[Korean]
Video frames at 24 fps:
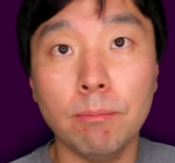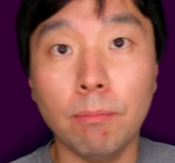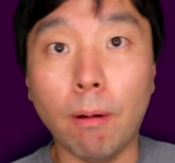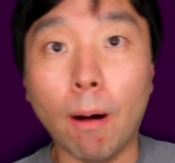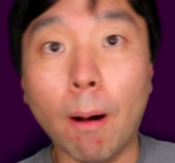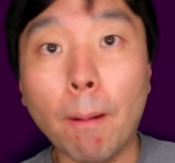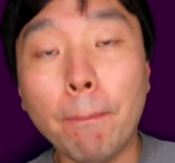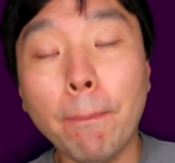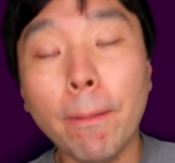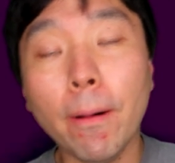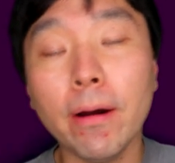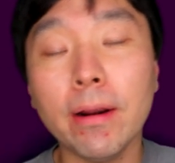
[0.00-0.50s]

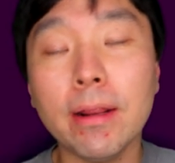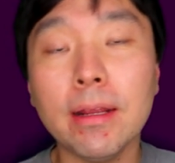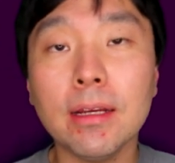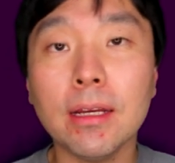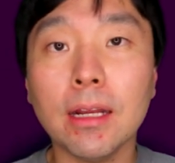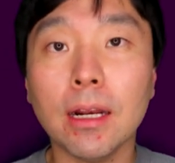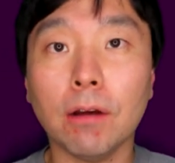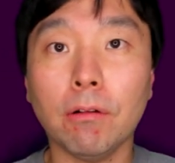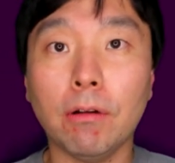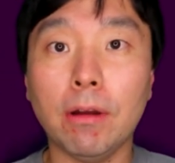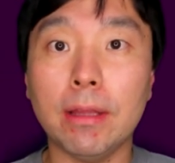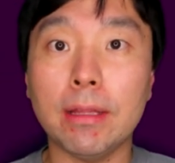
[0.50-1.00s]

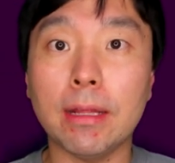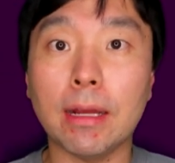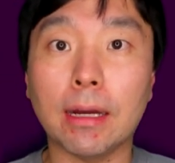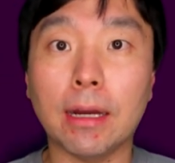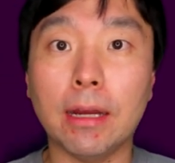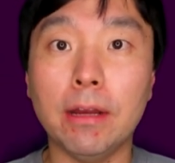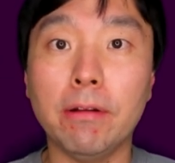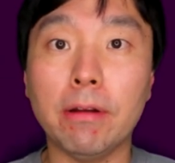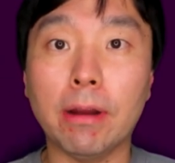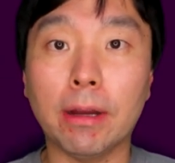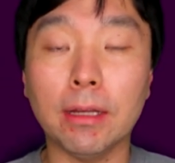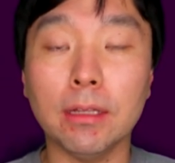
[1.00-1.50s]
버퍼링이라고 해야
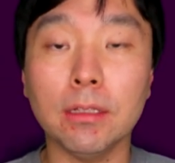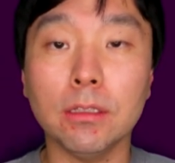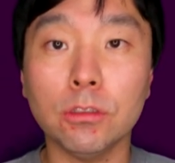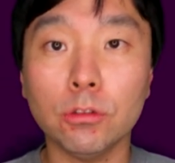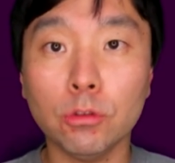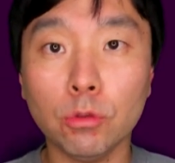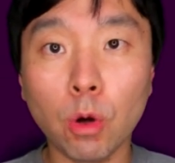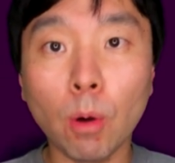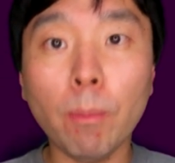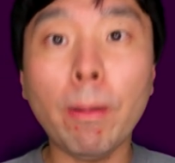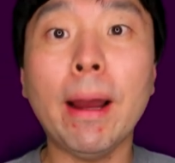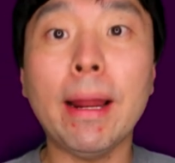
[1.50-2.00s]
될까요? 약간
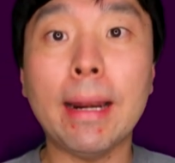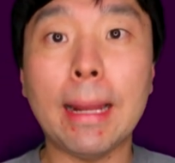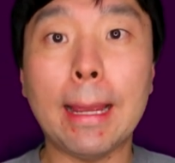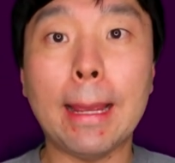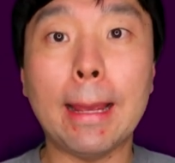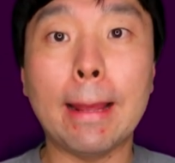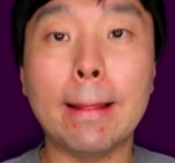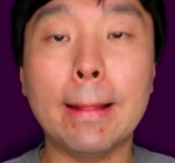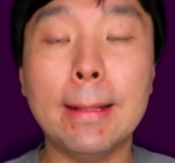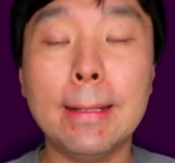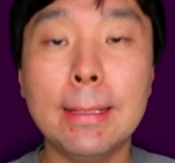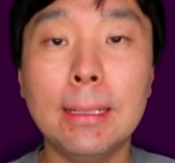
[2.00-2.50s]

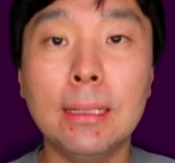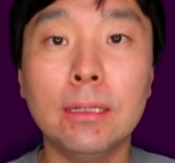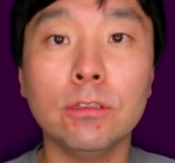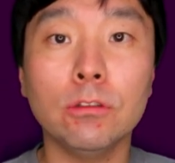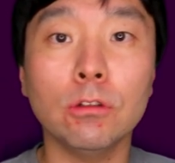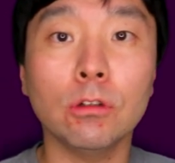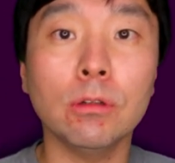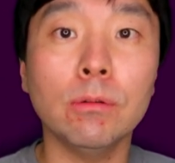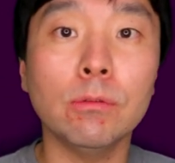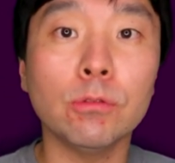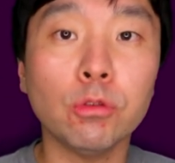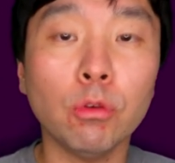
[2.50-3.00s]
초반에
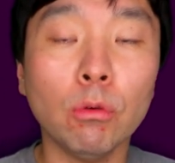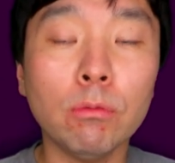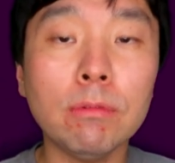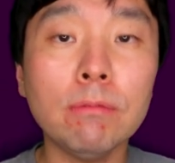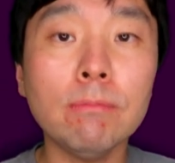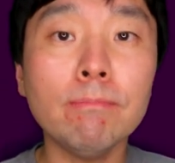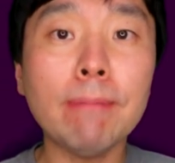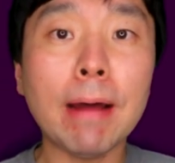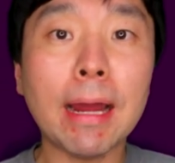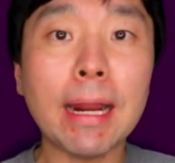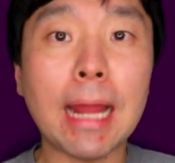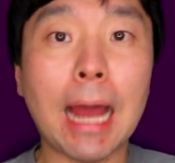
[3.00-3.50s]
조금
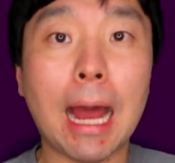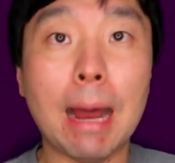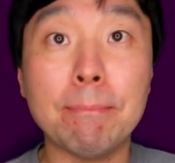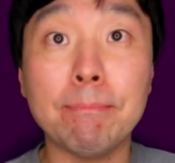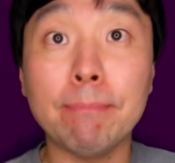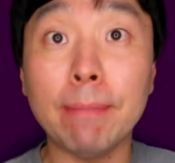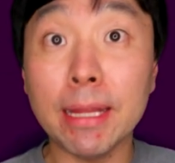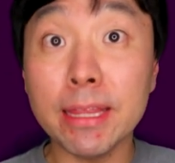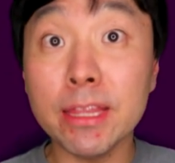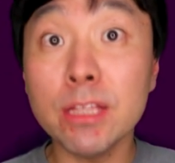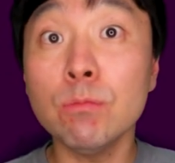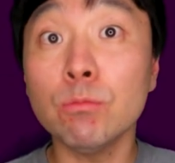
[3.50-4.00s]
손발이
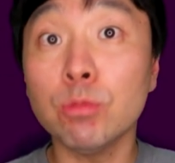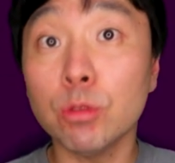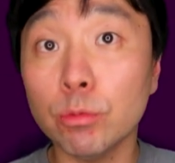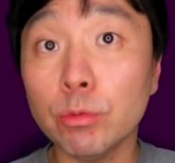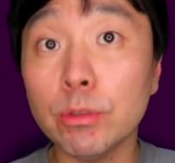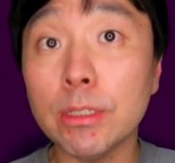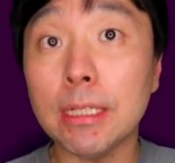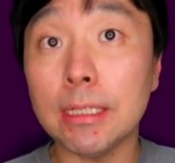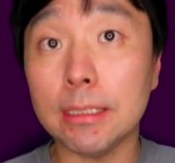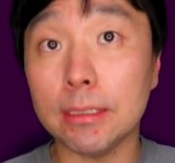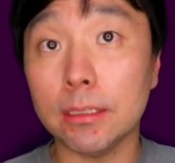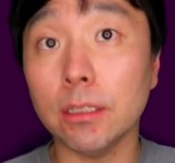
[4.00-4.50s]
안 맞는
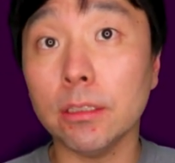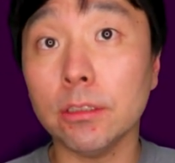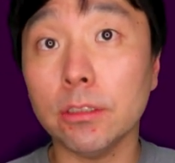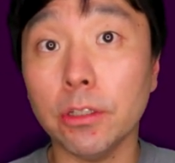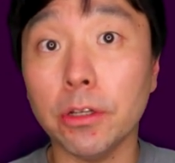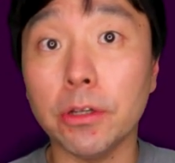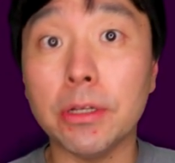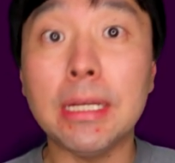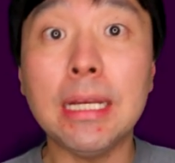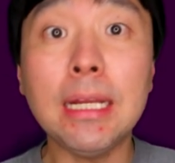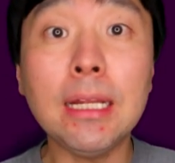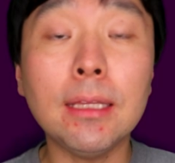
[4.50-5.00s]
부분이
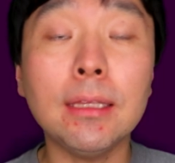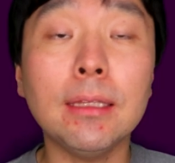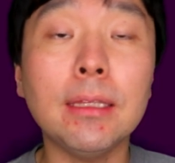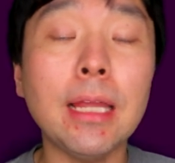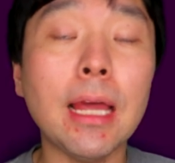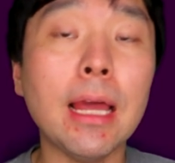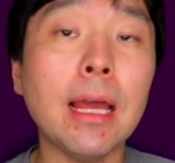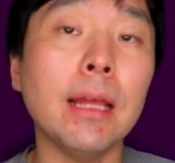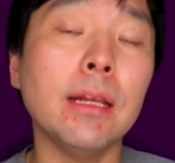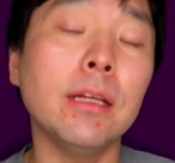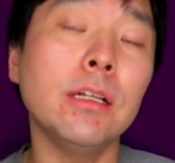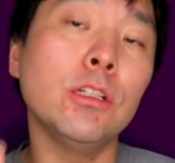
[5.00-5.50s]
있었어요.
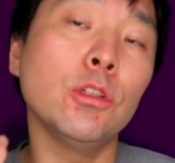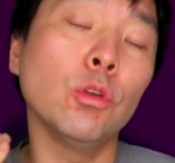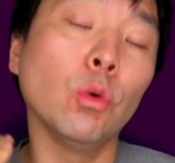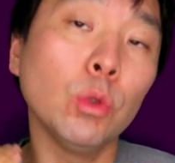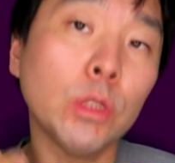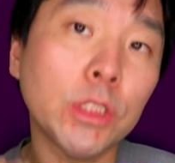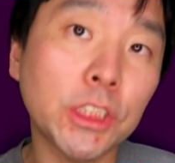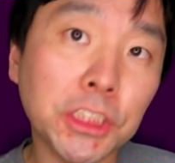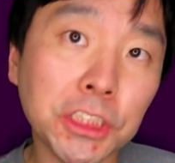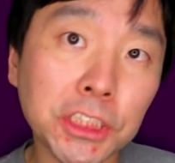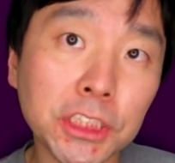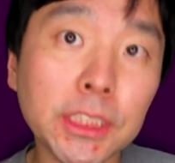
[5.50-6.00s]
이때를
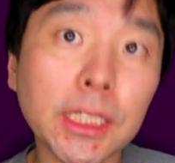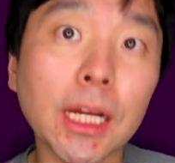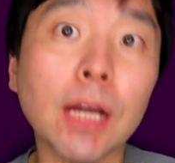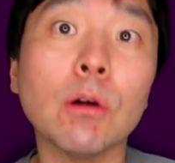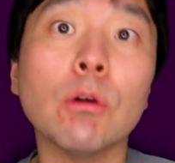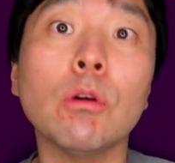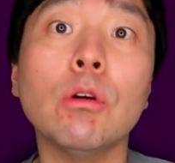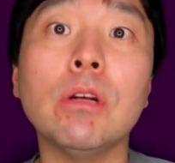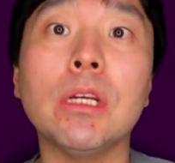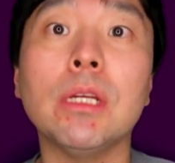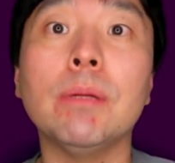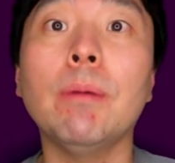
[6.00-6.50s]
놓치지
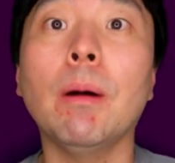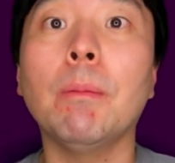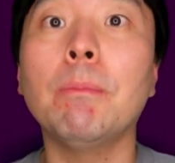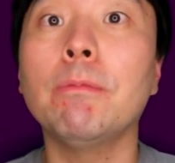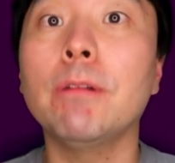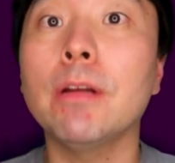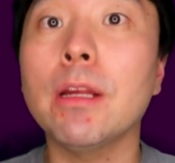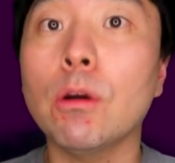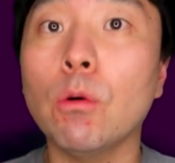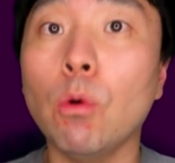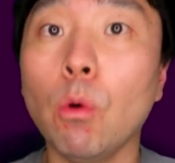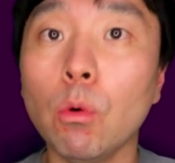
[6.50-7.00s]
않고
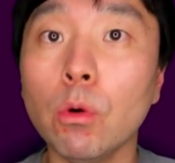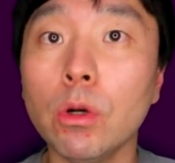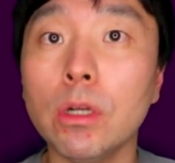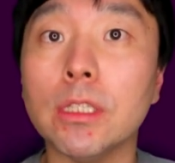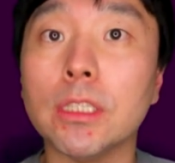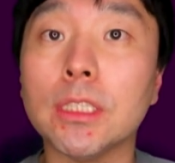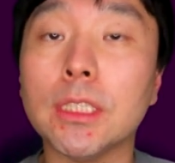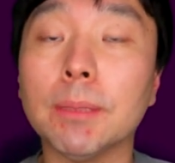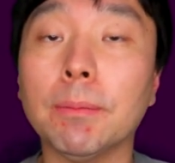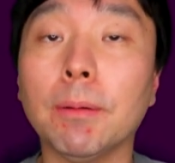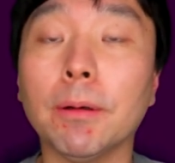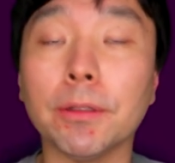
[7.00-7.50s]
리버풀이
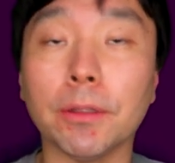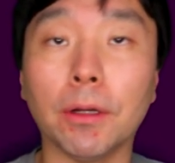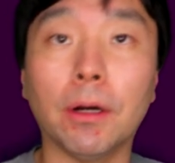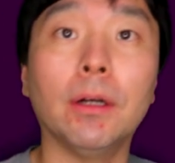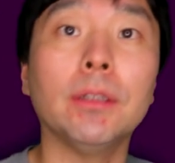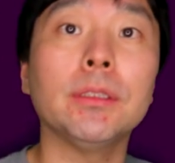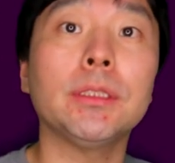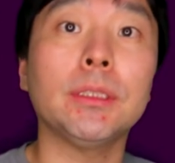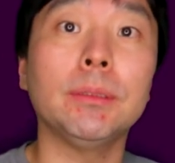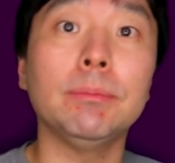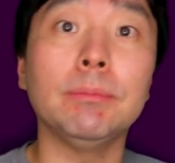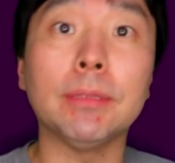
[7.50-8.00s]
골을
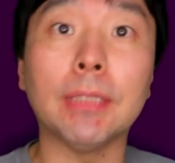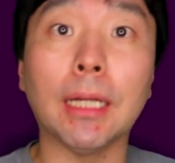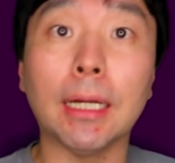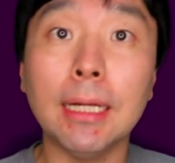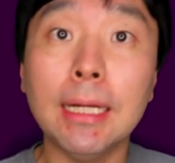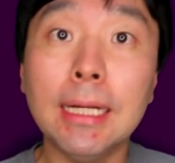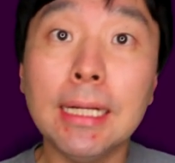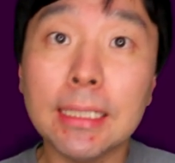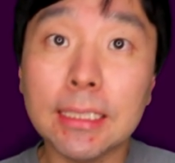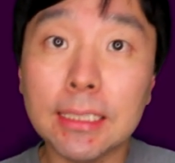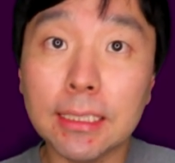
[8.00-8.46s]
집어넣었습니다.